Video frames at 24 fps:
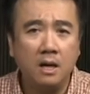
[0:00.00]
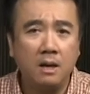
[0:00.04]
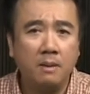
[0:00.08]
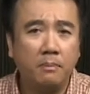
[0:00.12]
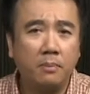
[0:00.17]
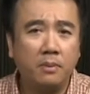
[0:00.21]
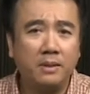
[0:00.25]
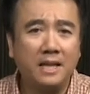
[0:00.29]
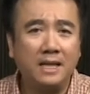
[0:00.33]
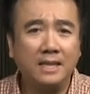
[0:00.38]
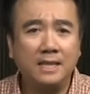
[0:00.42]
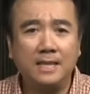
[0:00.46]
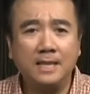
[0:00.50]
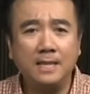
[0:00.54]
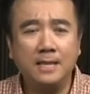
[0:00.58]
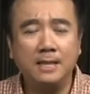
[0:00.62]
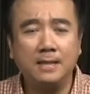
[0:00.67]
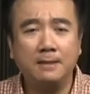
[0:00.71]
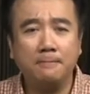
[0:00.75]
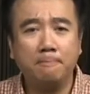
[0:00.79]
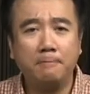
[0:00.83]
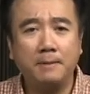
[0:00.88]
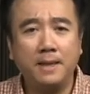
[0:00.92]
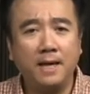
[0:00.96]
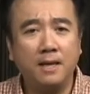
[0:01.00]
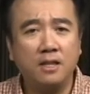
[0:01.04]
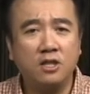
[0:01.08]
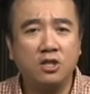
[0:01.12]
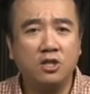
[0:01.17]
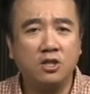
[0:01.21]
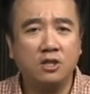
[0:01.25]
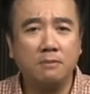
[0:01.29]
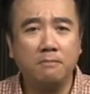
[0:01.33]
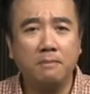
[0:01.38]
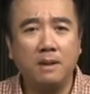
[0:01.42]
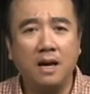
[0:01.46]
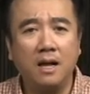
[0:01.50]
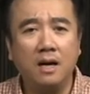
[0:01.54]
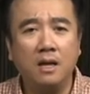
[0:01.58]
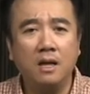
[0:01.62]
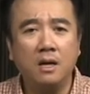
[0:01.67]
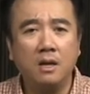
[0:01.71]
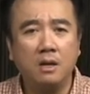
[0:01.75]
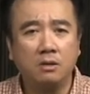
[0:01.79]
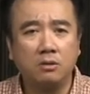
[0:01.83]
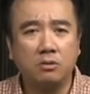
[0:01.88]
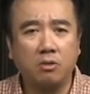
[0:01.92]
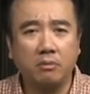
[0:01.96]
不能警醒片时吗？
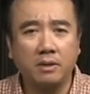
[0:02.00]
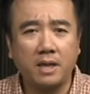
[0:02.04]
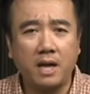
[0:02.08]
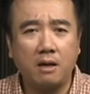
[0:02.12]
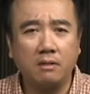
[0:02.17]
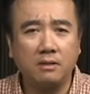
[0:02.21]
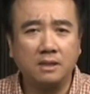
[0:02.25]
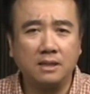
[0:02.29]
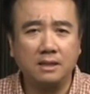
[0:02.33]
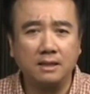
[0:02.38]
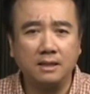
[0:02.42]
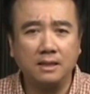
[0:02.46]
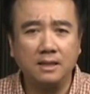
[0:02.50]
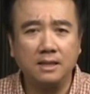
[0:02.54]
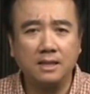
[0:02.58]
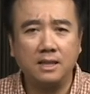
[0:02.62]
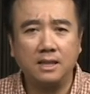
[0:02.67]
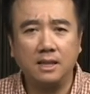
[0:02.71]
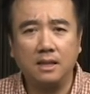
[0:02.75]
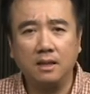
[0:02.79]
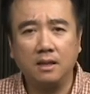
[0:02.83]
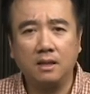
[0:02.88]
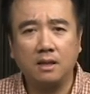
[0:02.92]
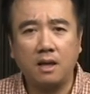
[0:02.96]
总要警醒